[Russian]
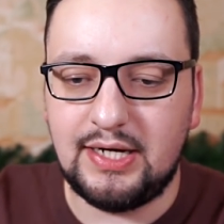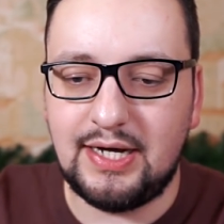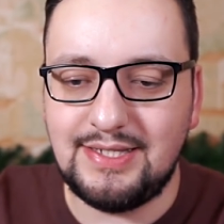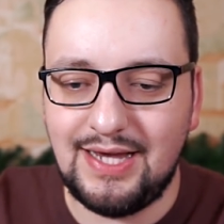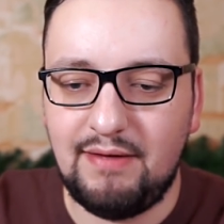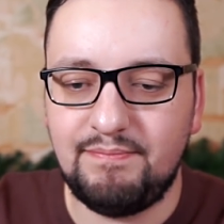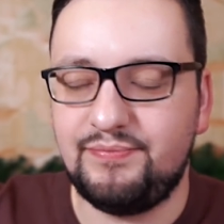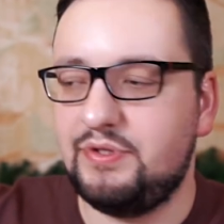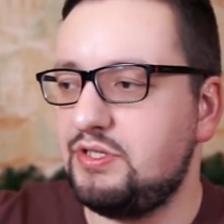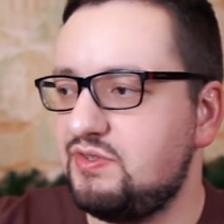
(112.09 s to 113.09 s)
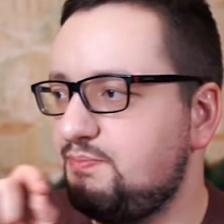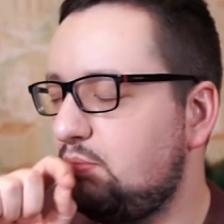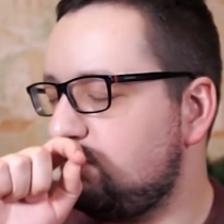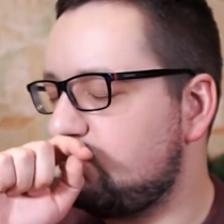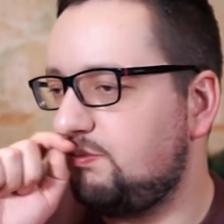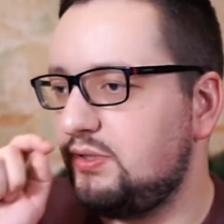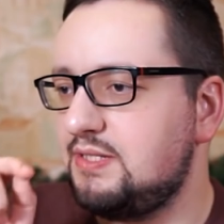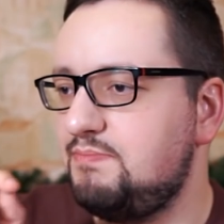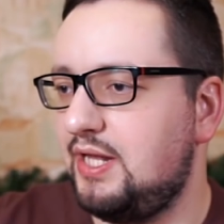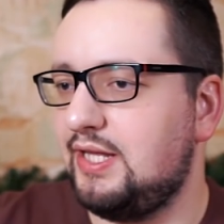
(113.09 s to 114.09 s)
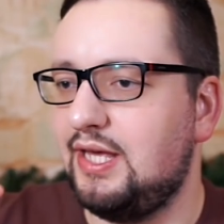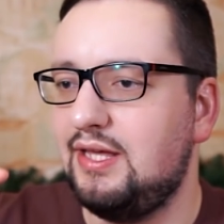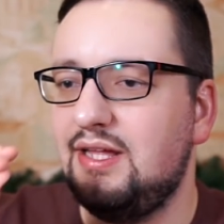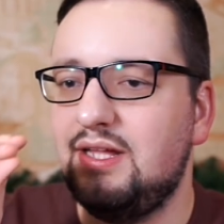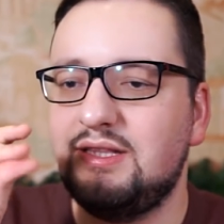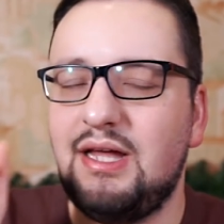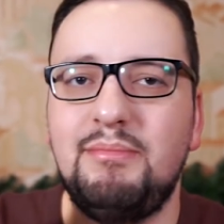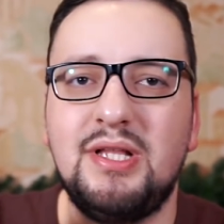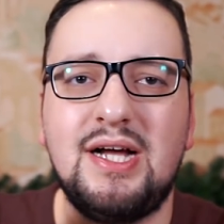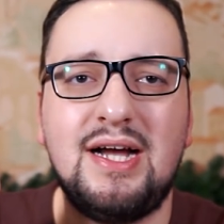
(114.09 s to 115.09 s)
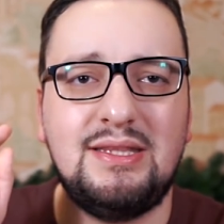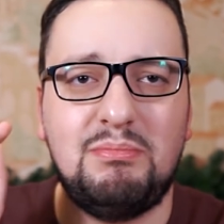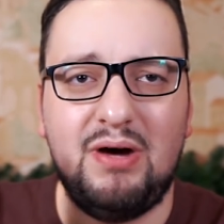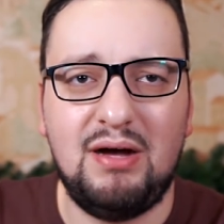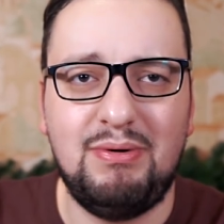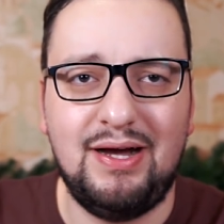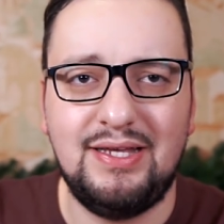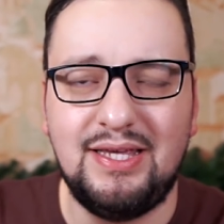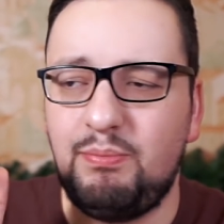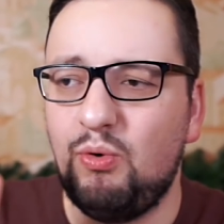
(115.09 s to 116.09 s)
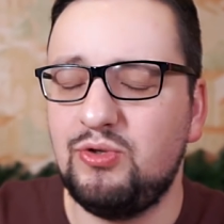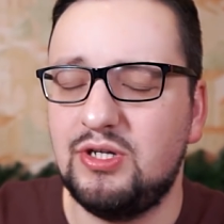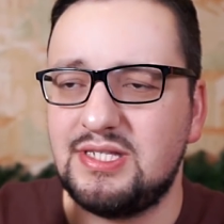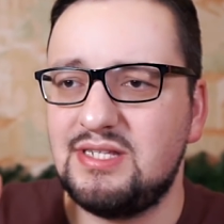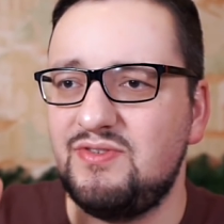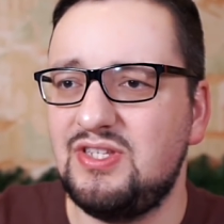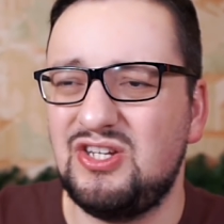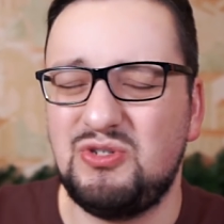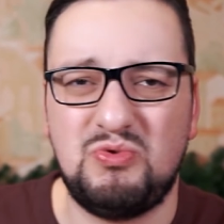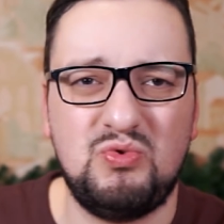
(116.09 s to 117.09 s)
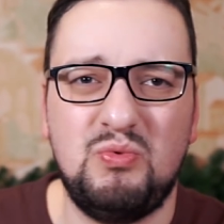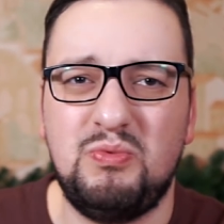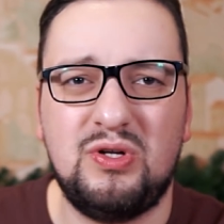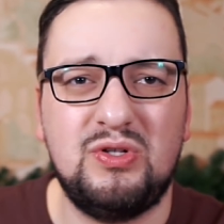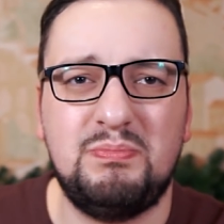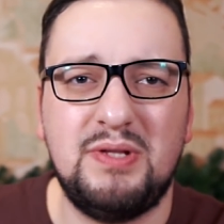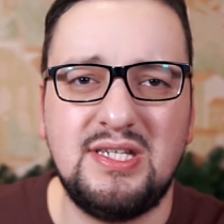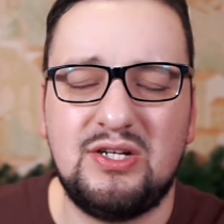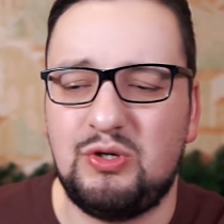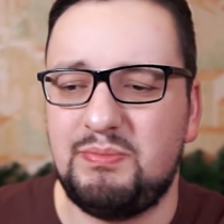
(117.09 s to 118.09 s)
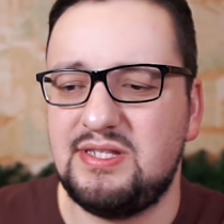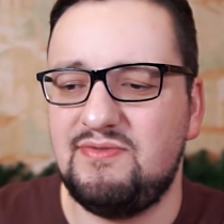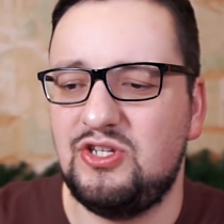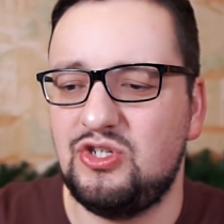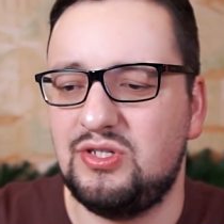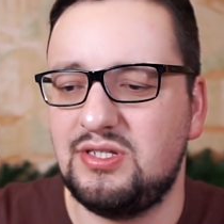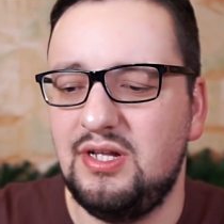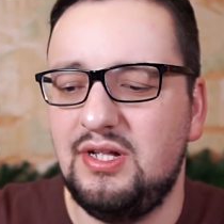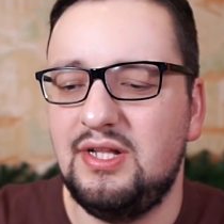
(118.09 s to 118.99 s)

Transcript: Хотя, давайте вспомним, что было с Бельгией. Там была какая-то баба, я помню, с светящимся, у нее было какое-то платье, которое подсвечивалось.